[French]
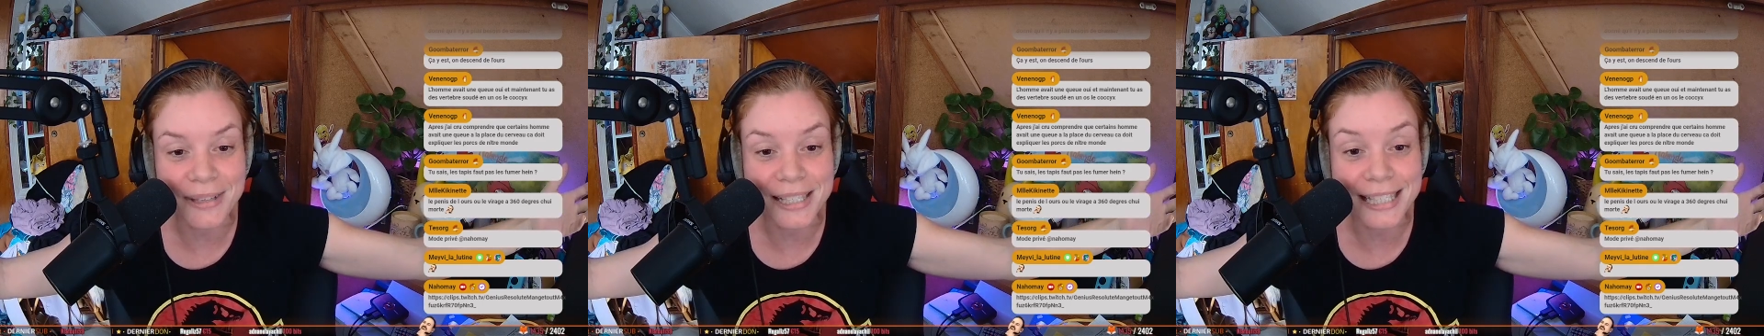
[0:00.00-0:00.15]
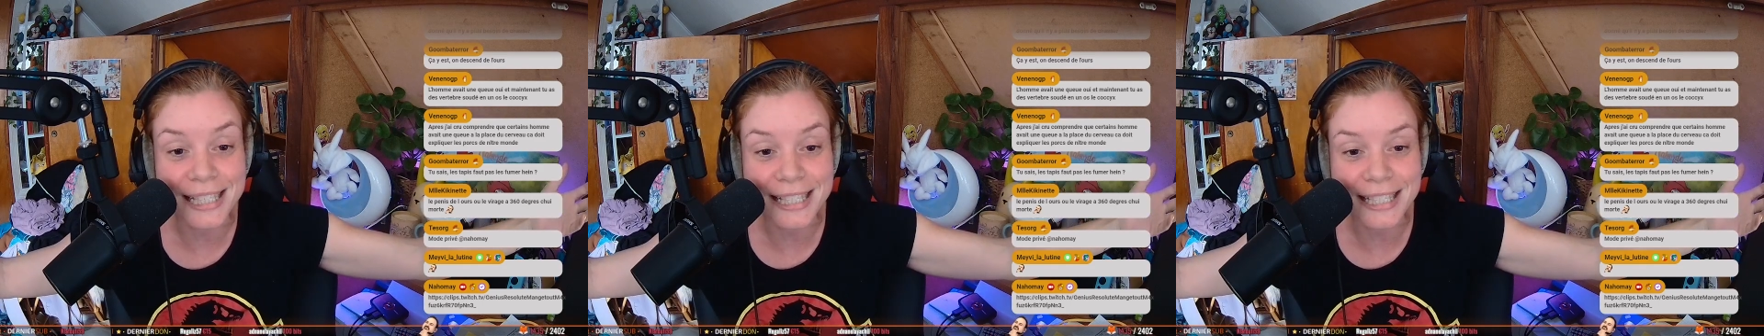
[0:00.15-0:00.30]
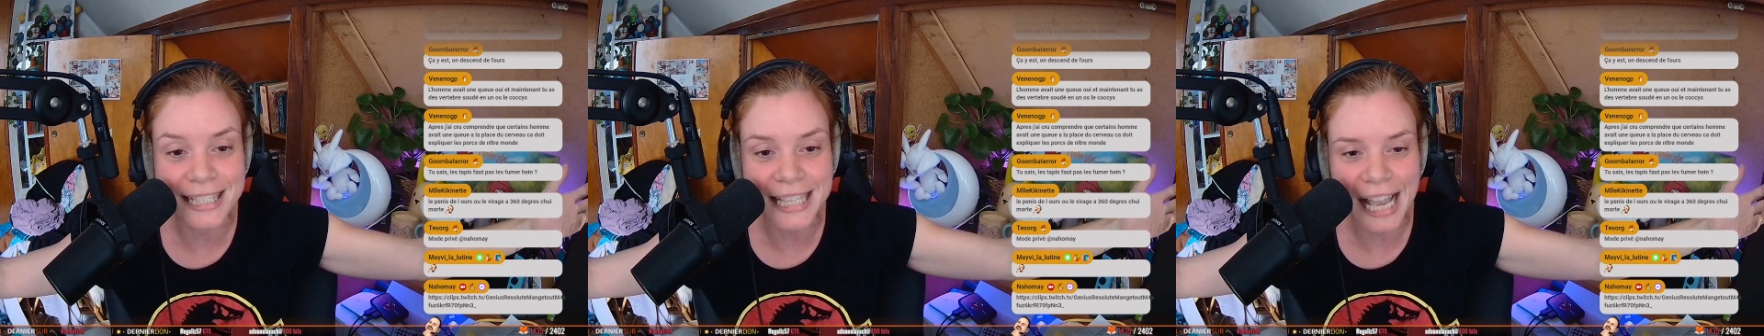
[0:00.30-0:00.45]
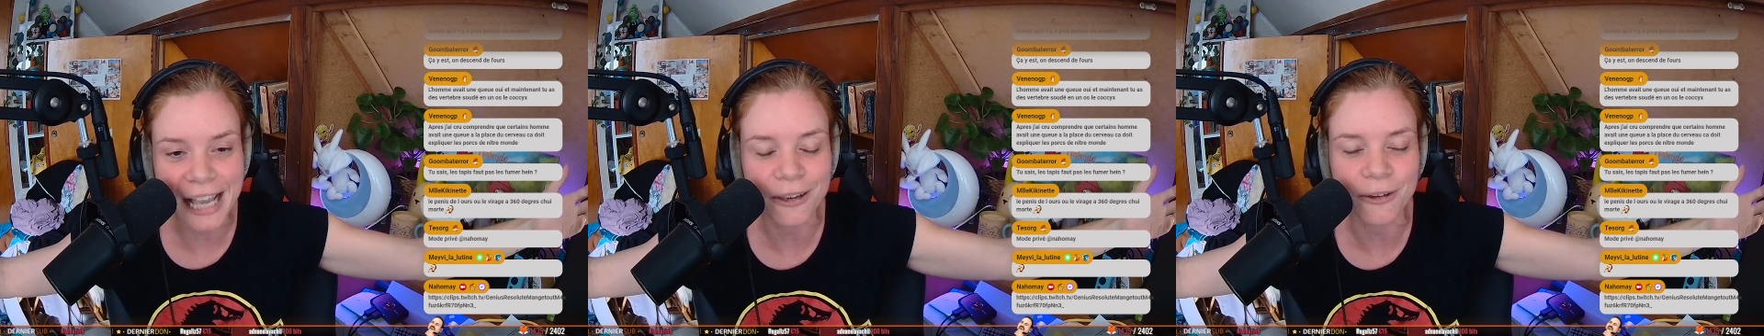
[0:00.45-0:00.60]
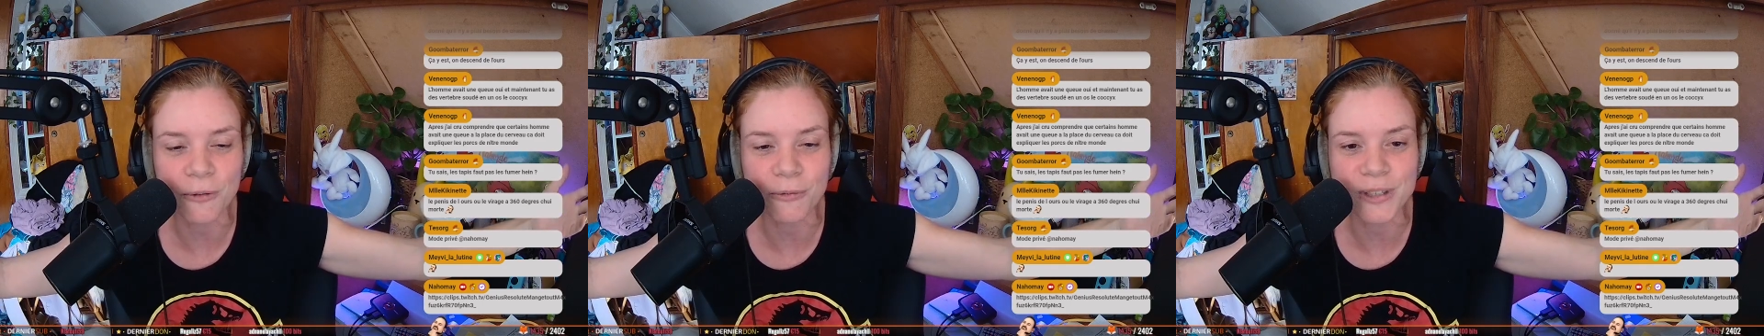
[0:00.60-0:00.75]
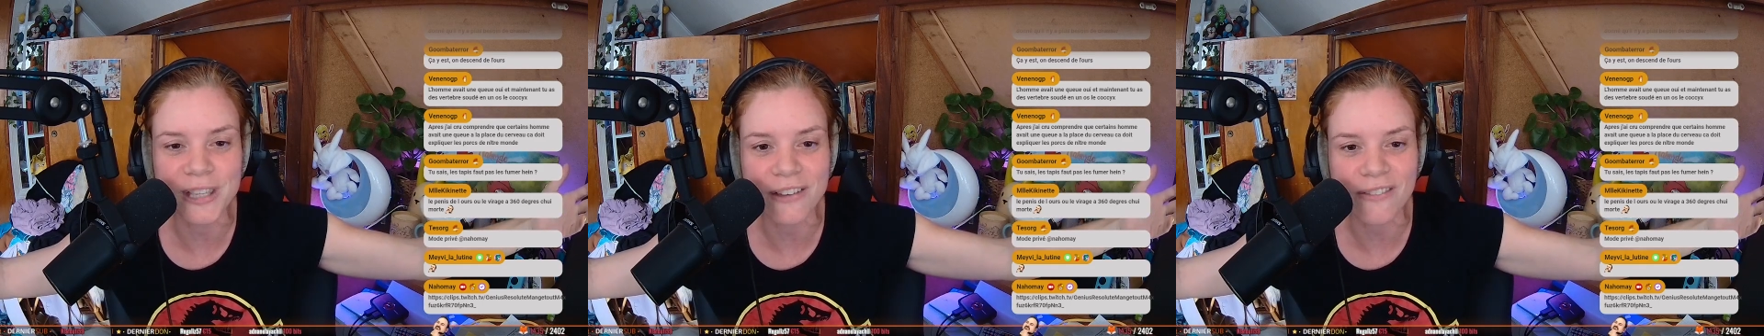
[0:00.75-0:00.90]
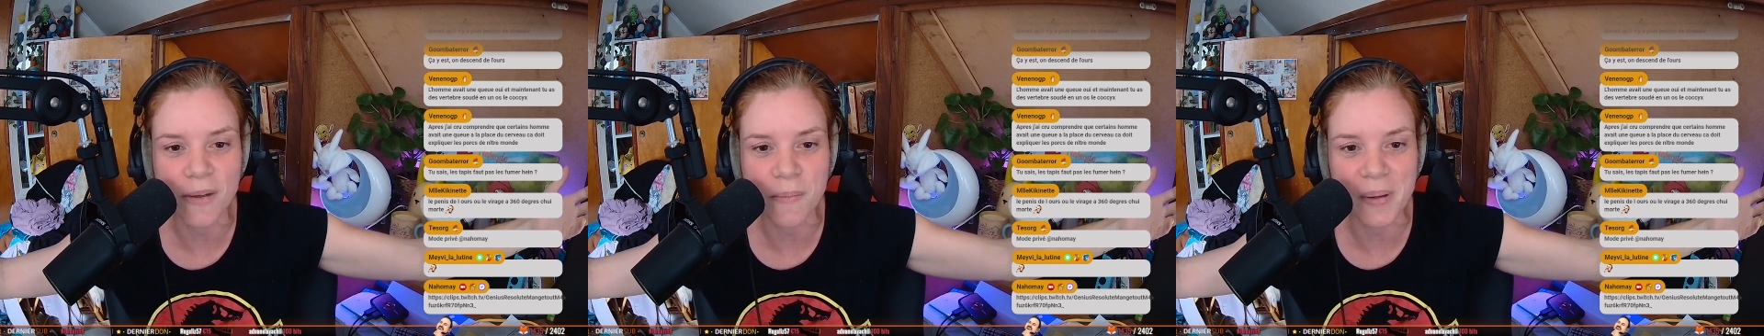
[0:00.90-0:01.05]
mais c'est ça que
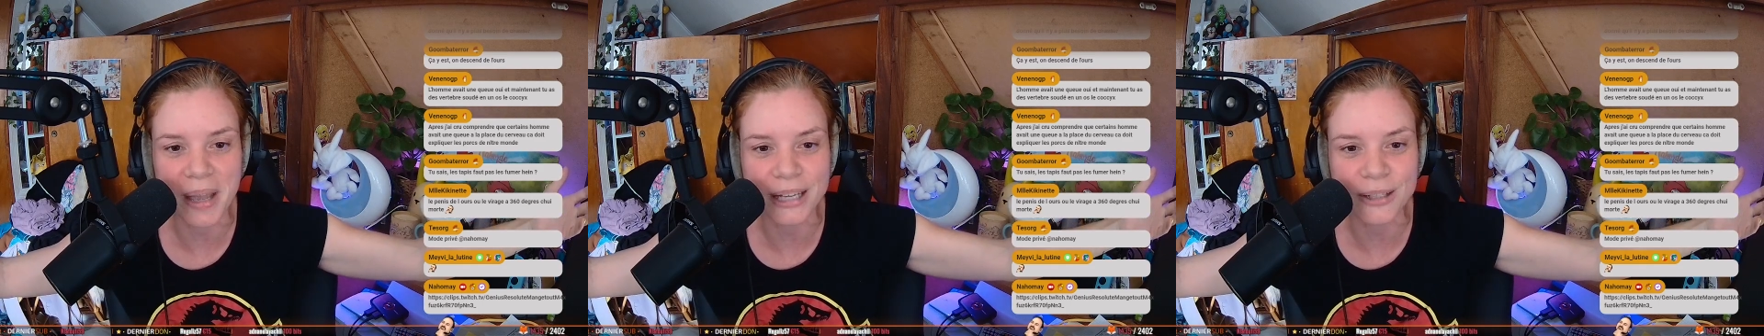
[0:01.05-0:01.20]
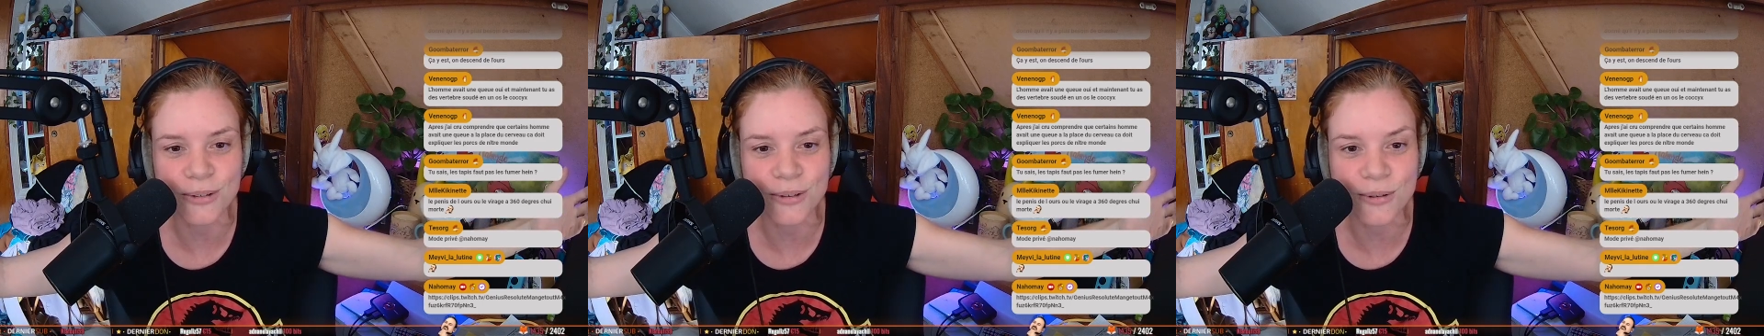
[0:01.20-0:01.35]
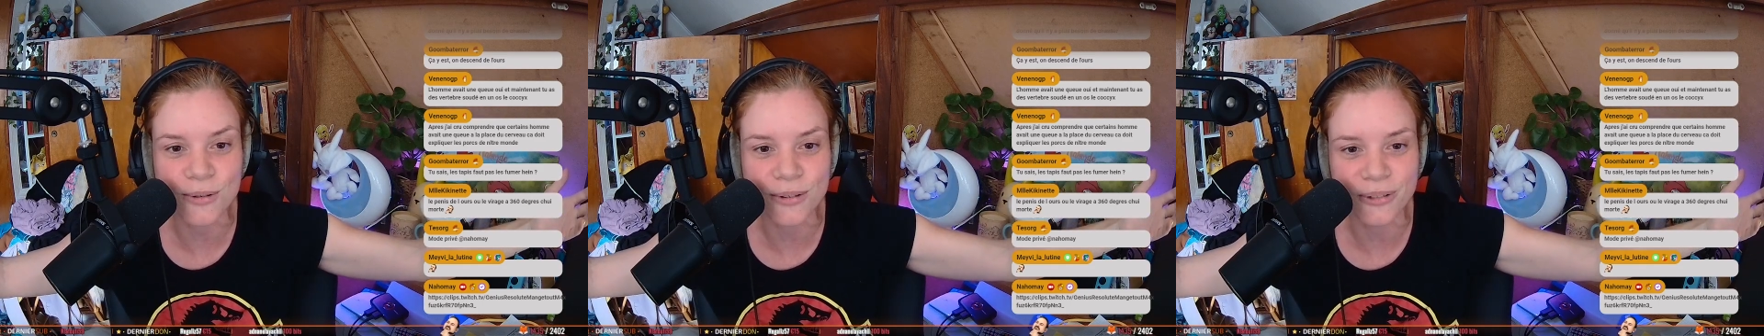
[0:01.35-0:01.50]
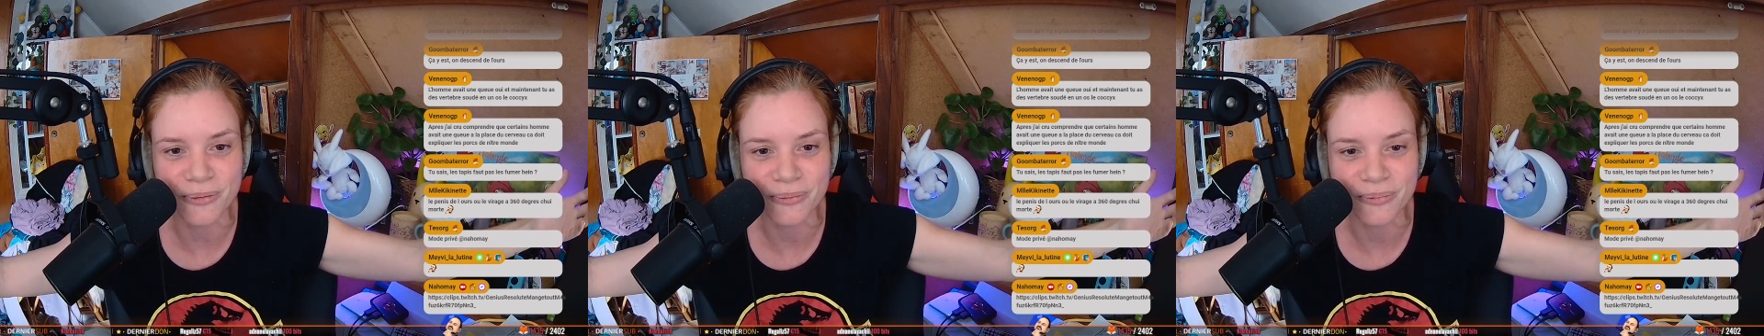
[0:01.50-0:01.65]
vous avez perdu.